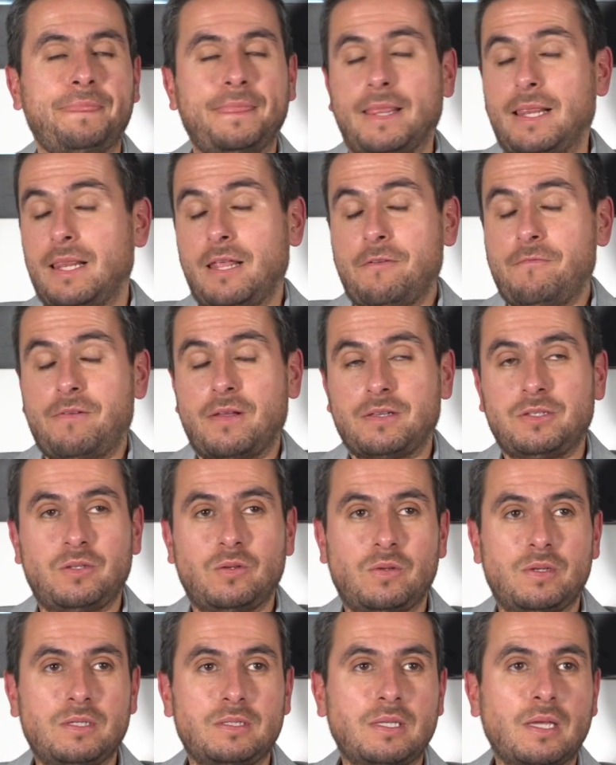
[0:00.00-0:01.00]
la
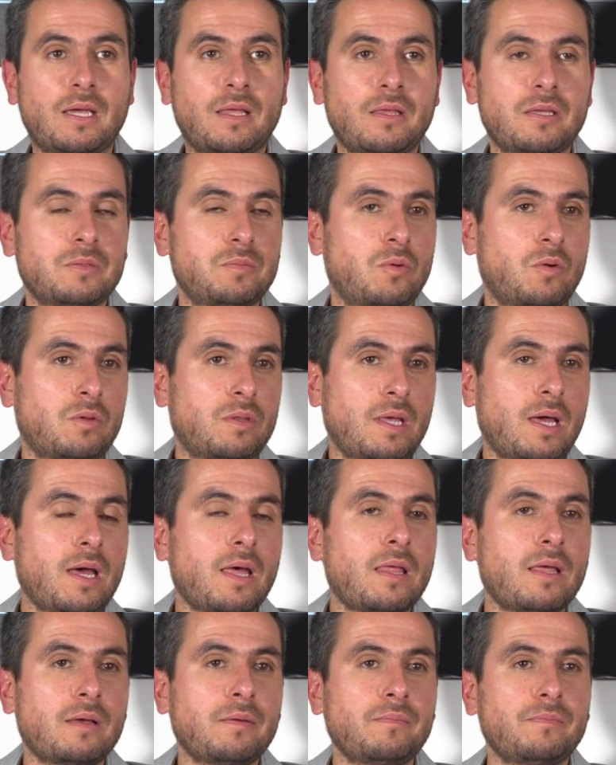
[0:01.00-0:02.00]
inflación está
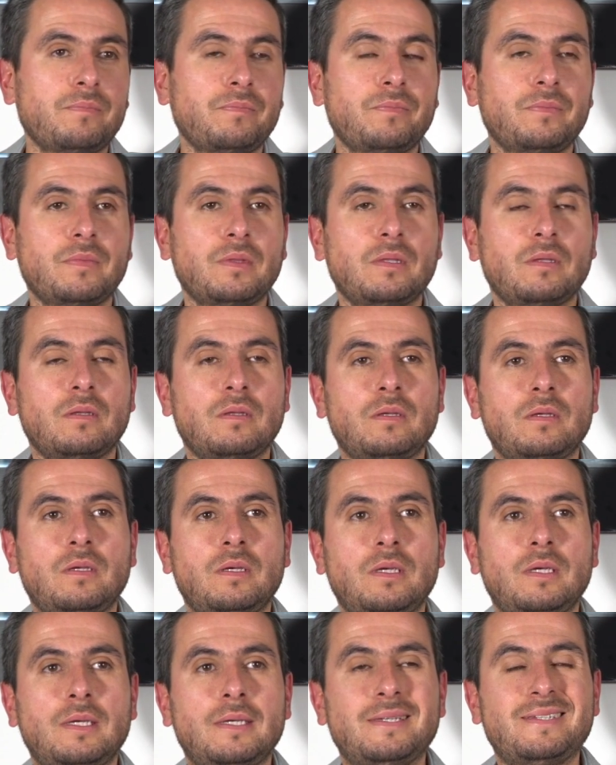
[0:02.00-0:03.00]
desbordada,
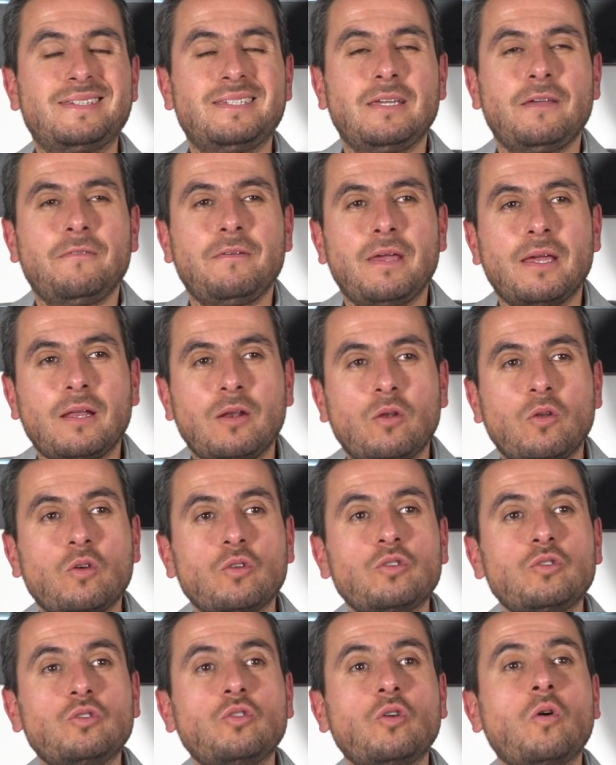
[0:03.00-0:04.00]
eh, si bien
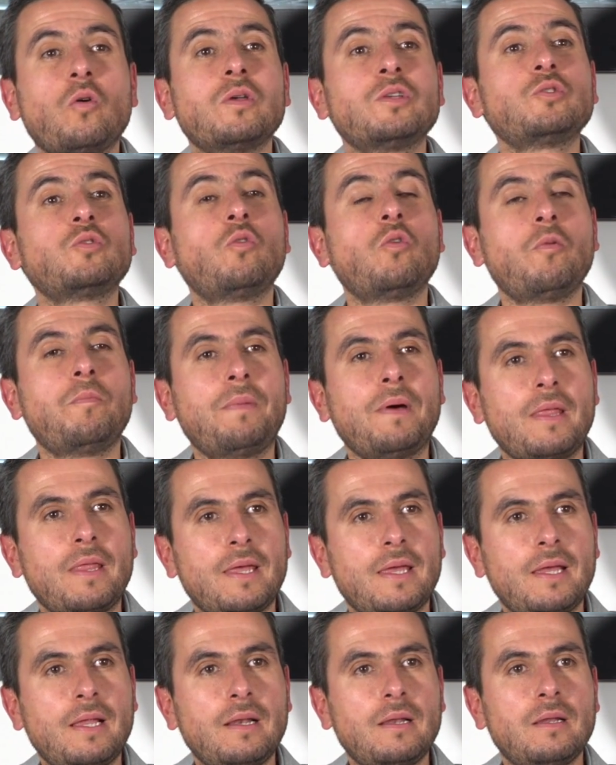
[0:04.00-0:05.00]
no todo es culpa
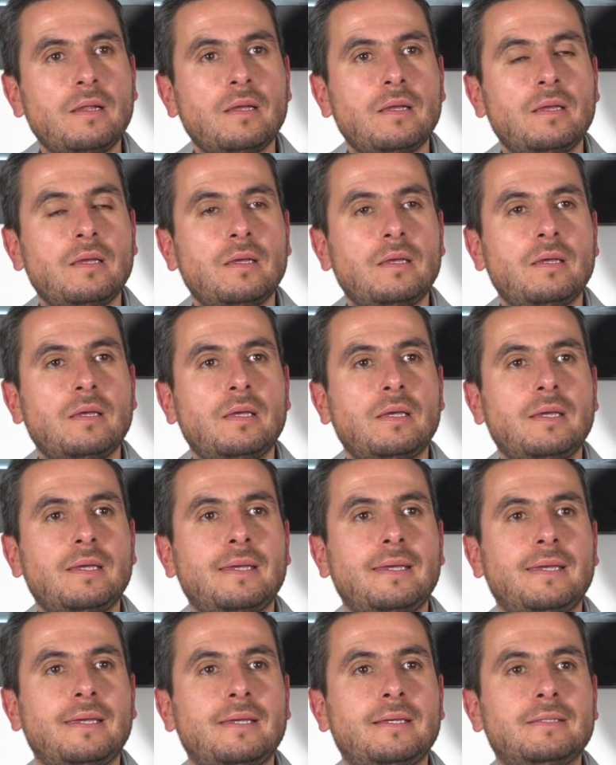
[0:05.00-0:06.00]
de
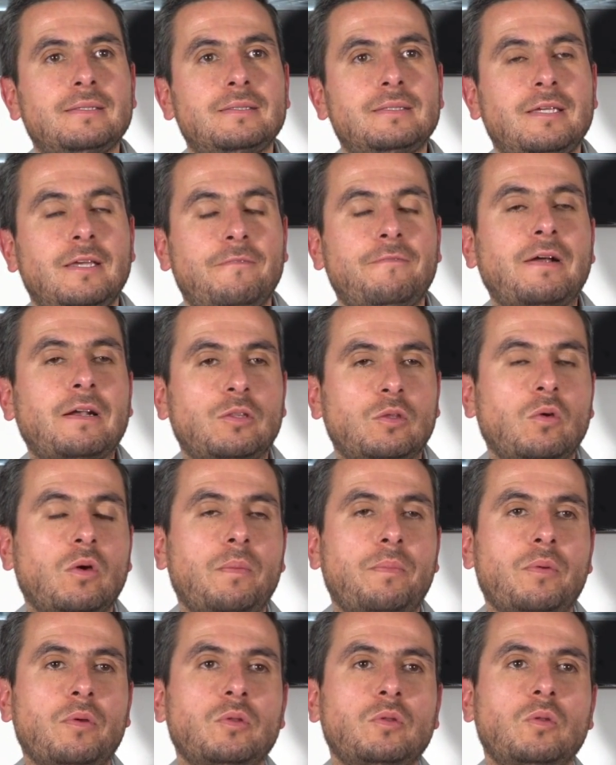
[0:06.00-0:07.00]
él, sí faltó
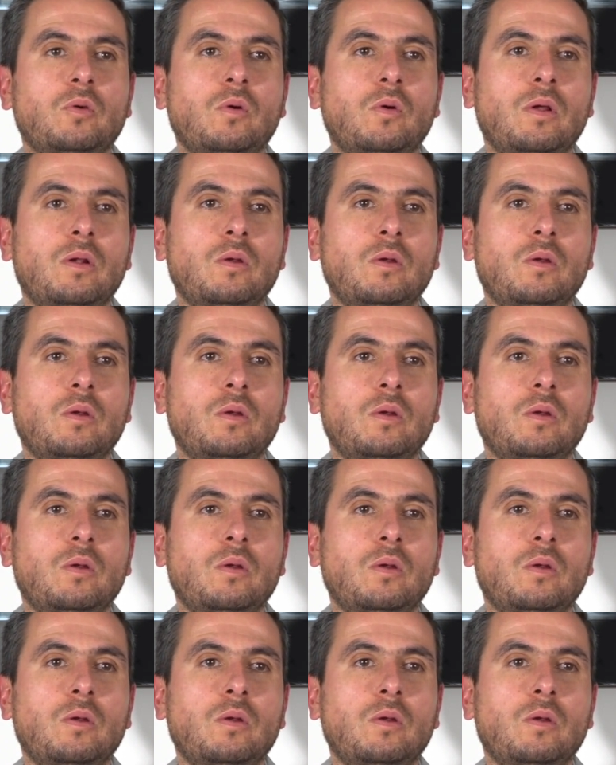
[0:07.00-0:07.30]
de pronto